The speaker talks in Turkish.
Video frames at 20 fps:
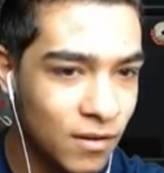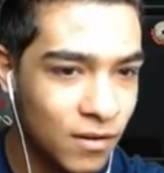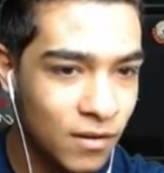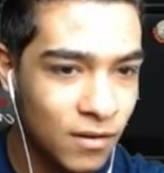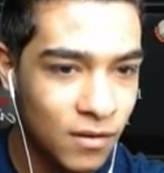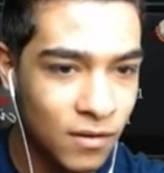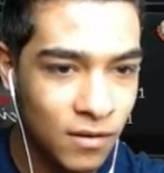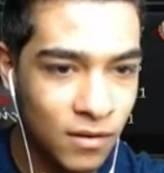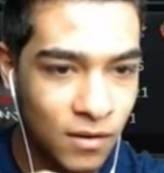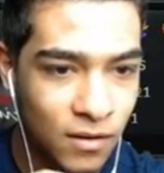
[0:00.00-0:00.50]

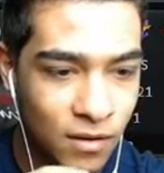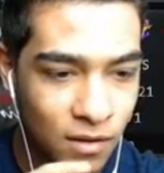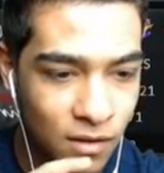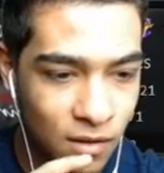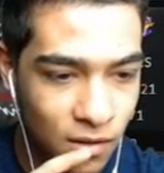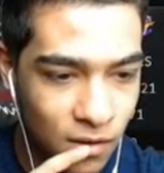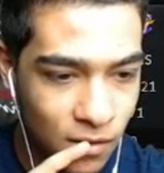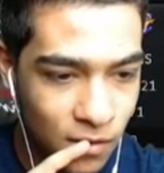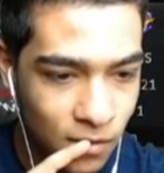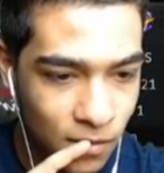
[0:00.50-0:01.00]
Ona onu
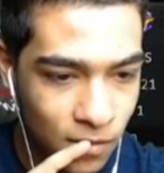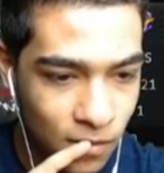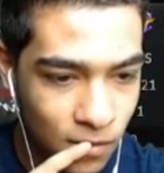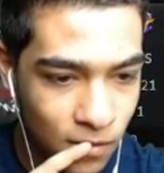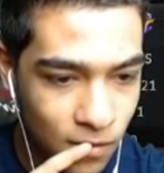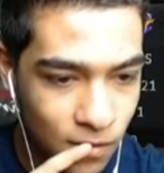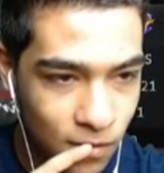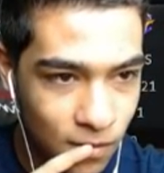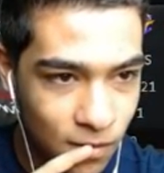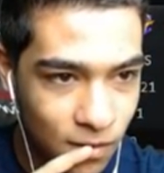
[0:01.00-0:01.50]
sandım.
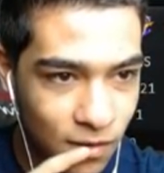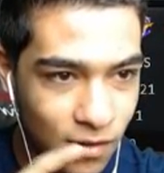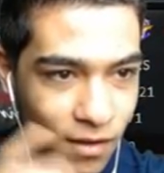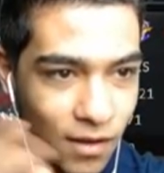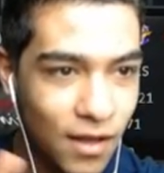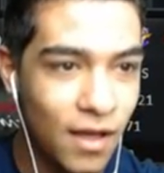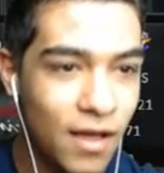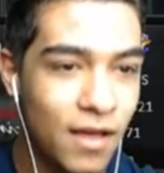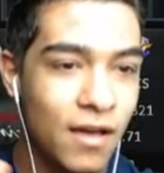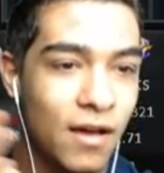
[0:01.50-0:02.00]
Bir yazıyor.
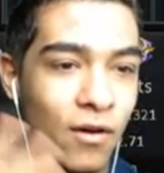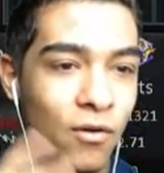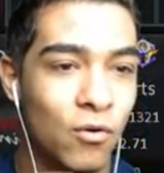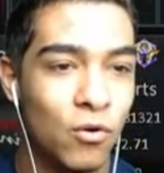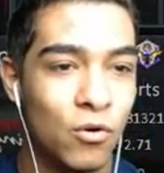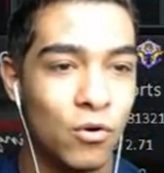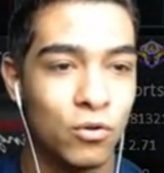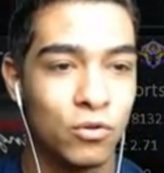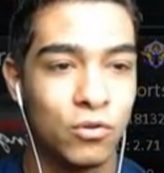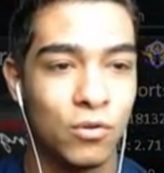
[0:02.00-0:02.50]
He ya
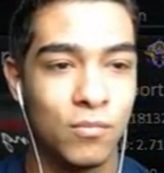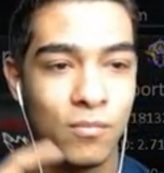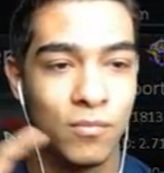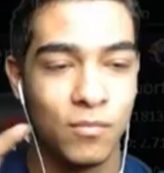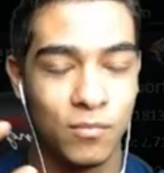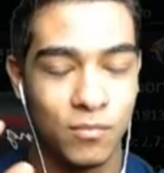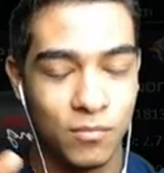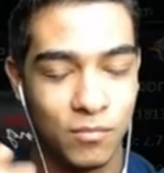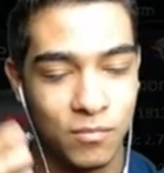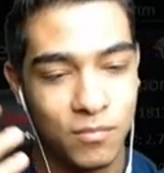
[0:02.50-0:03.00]
korktum.
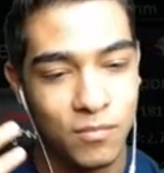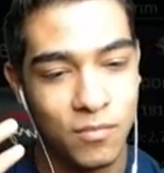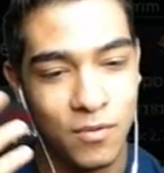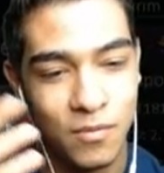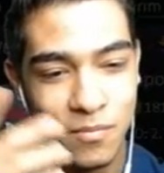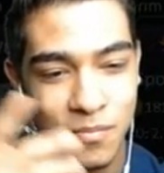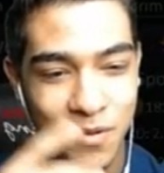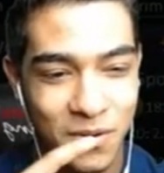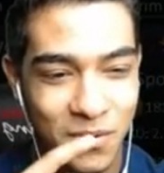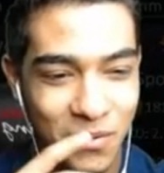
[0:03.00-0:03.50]

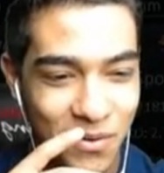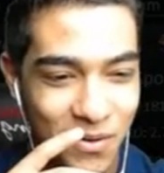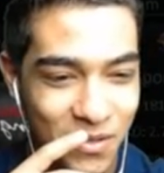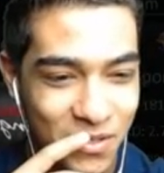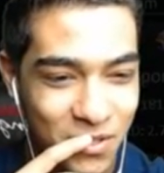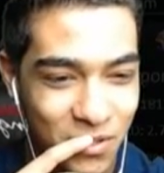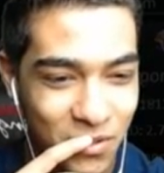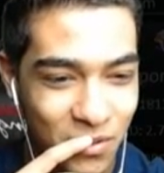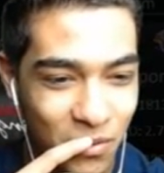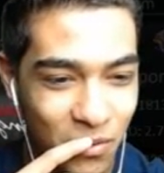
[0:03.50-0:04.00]
Bir günlük
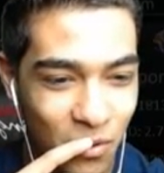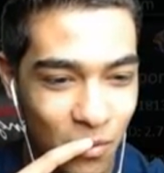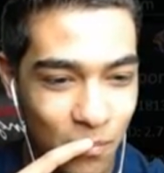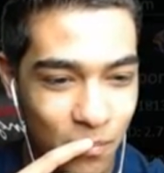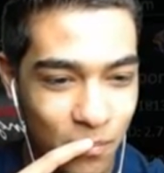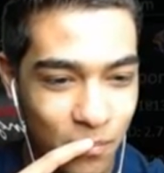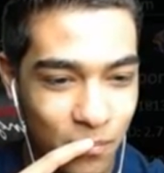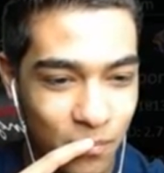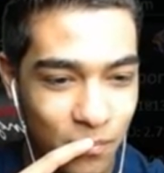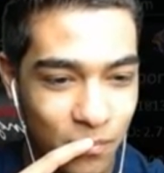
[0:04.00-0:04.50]
çıkıyor. Hop.
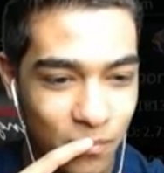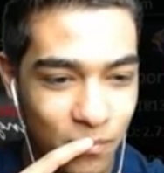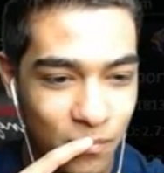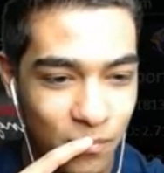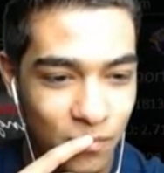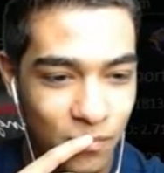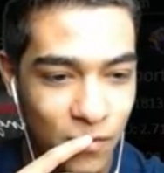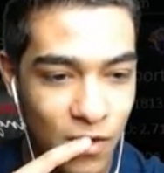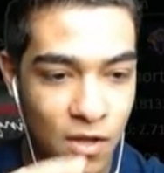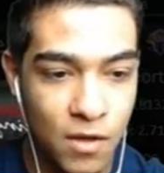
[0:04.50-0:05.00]

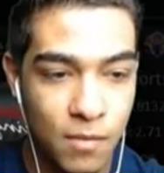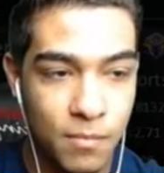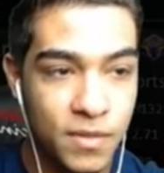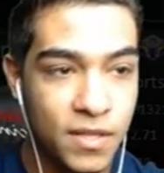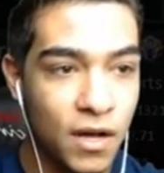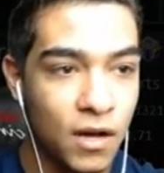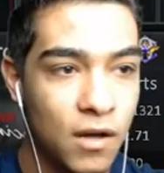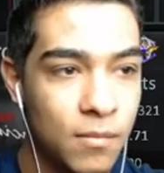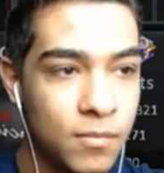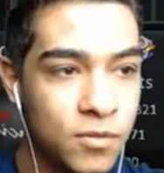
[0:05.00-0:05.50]
Bir
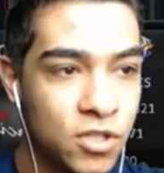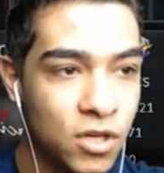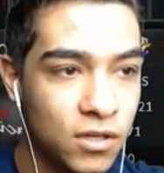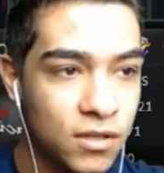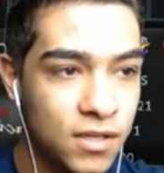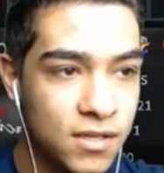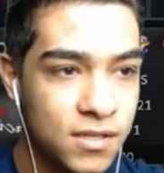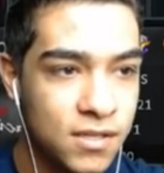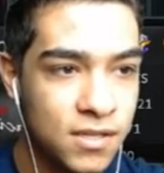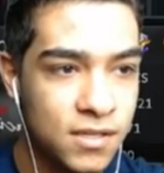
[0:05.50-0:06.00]
dakika bıçak
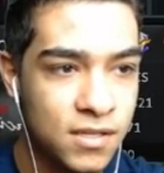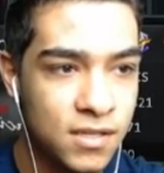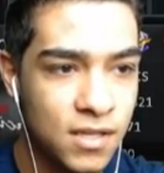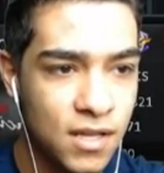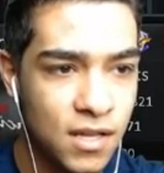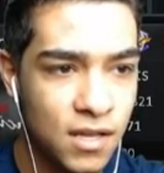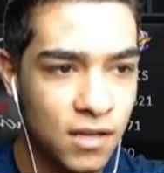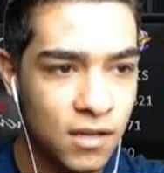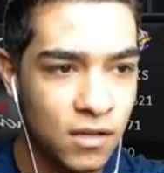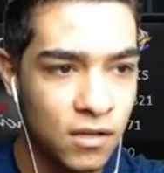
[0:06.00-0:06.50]
destesi
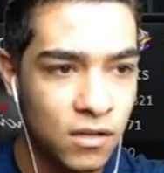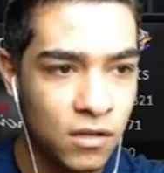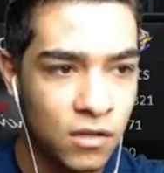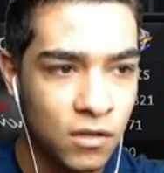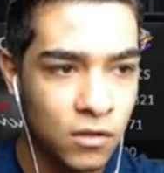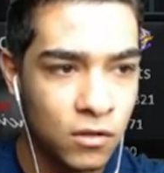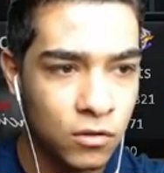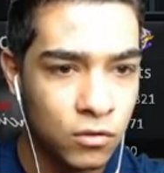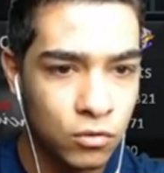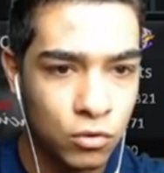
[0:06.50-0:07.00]
de.
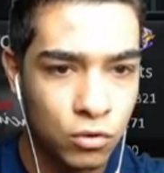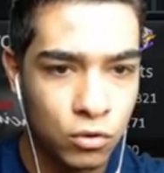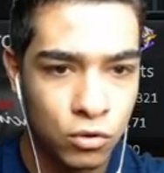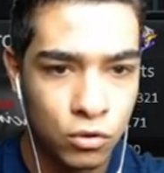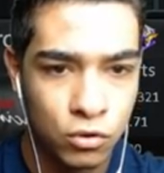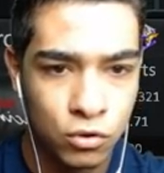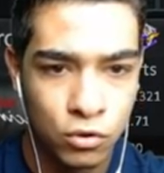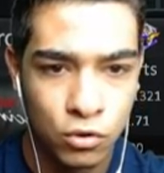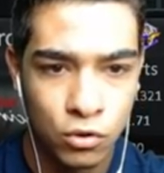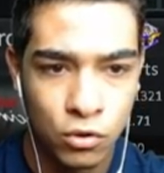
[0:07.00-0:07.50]
Dur.
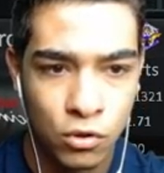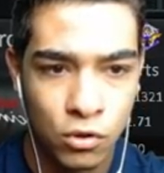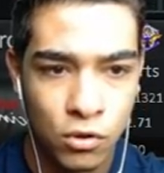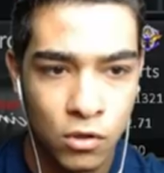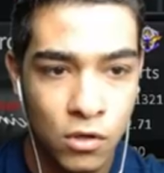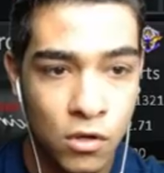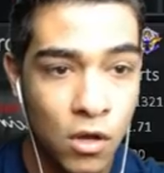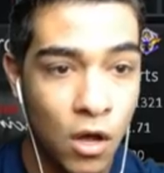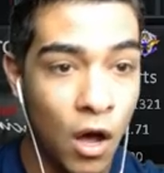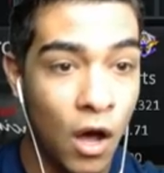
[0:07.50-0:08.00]
Bir
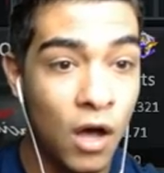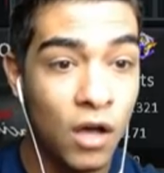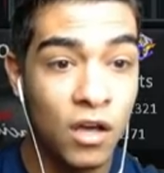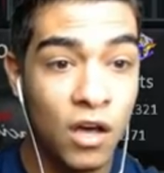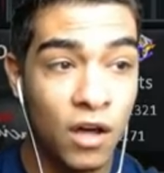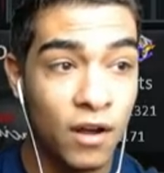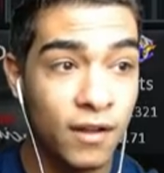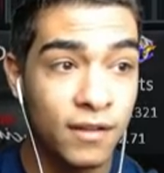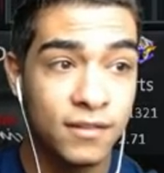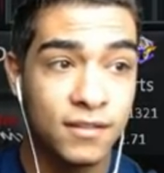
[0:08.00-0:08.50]
Aa
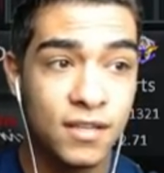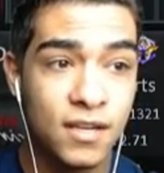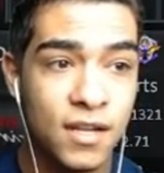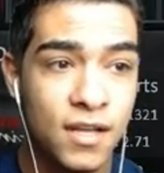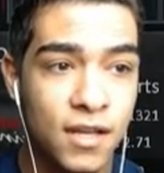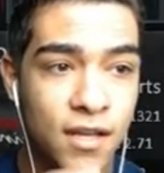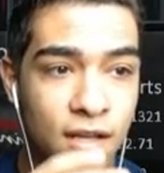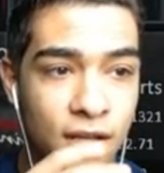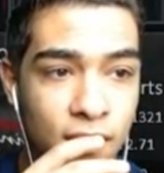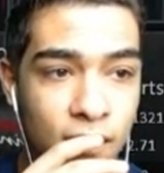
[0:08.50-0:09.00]

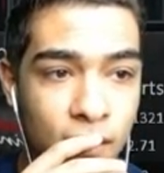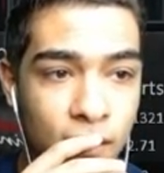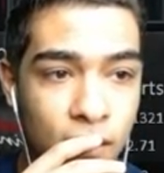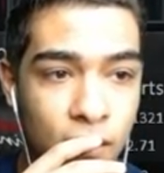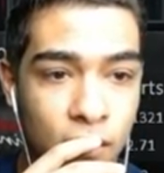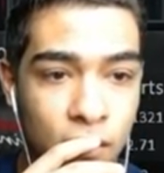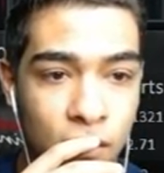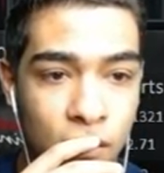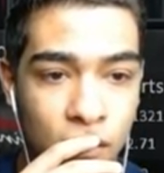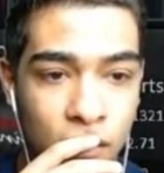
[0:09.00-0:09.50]
garantili.
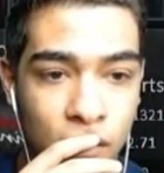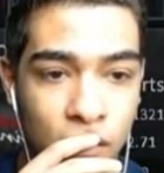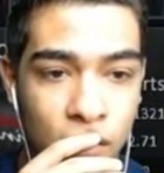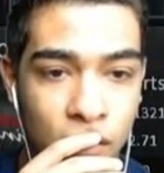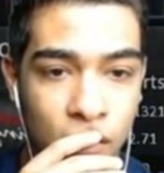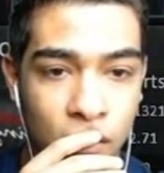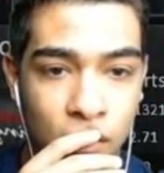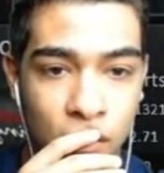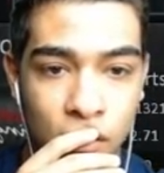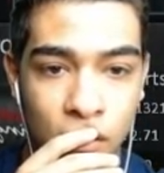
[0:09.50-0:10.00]

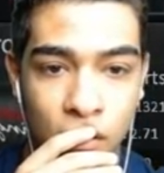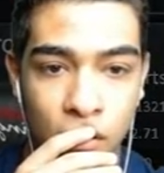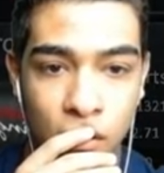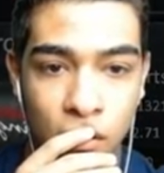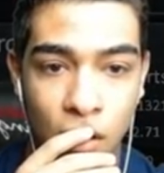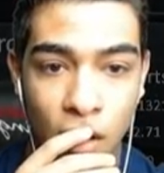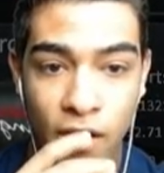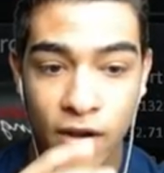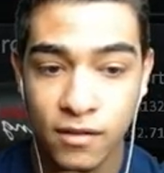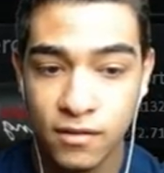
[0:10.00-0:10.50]

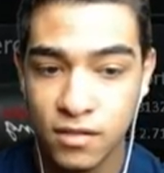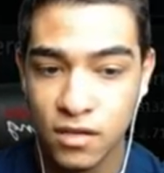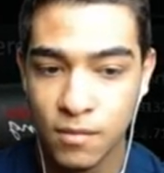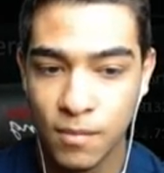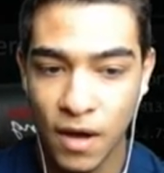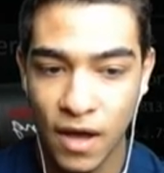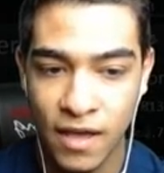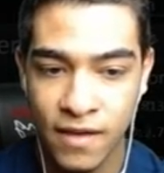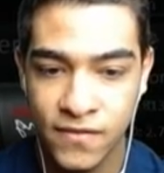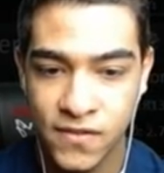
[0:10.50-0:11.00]
Garantili
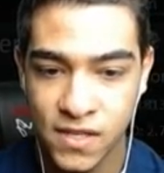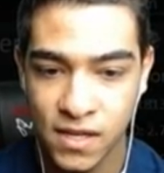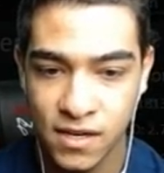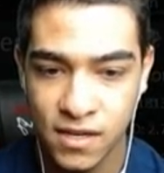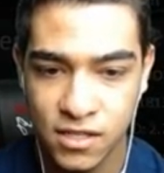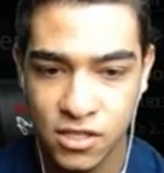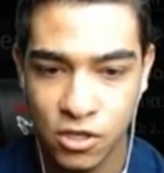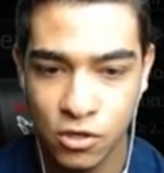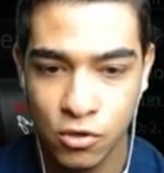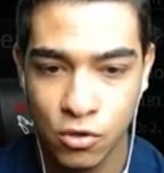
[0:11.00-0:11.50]
bak efsane
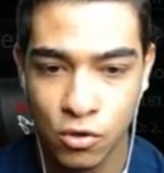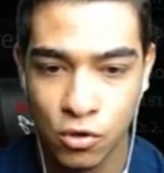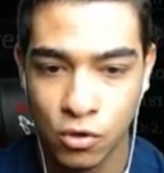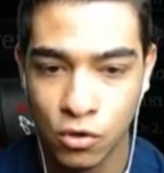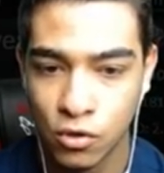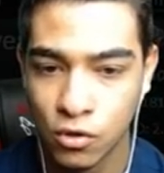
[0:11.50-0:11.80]
çıkıyor.